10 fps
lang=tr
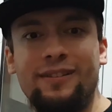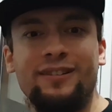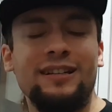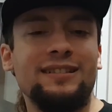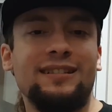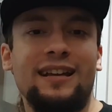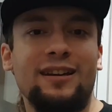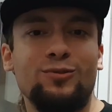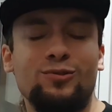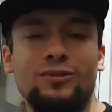evrenin
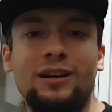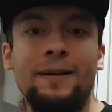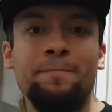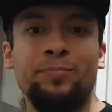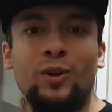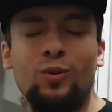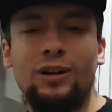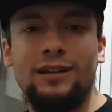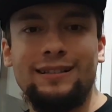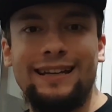senaryosuna o
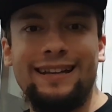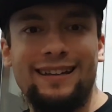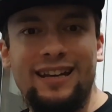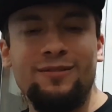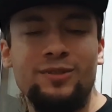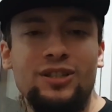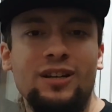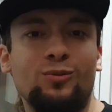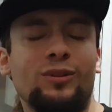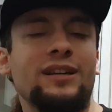kadar da etki
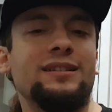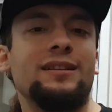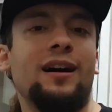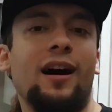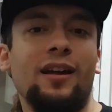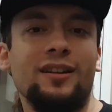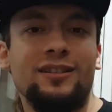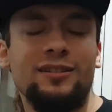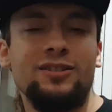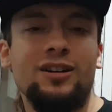etmeyeceği, dolayısıyla
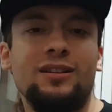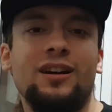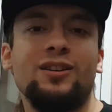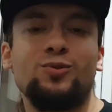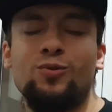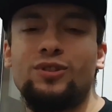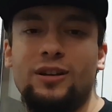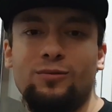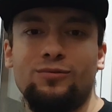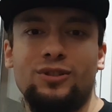anlatılacak daha çok
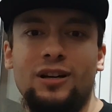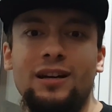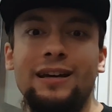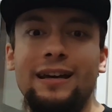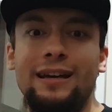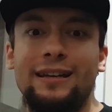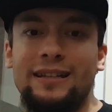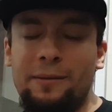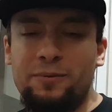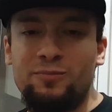şey olacağı
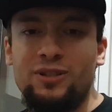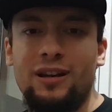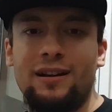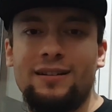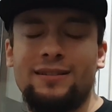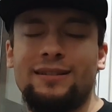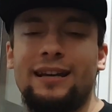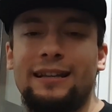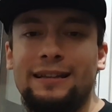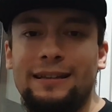yapımcılar
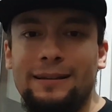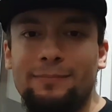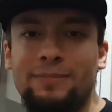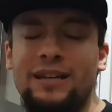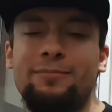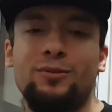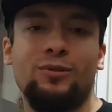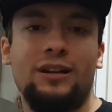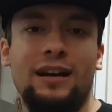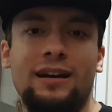ağzından birebir
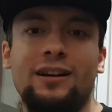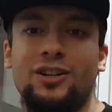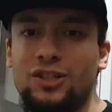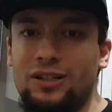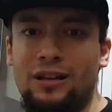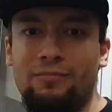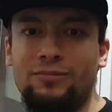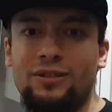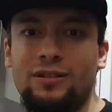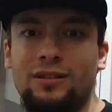olarak
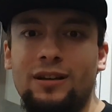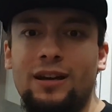açıklanmıştı.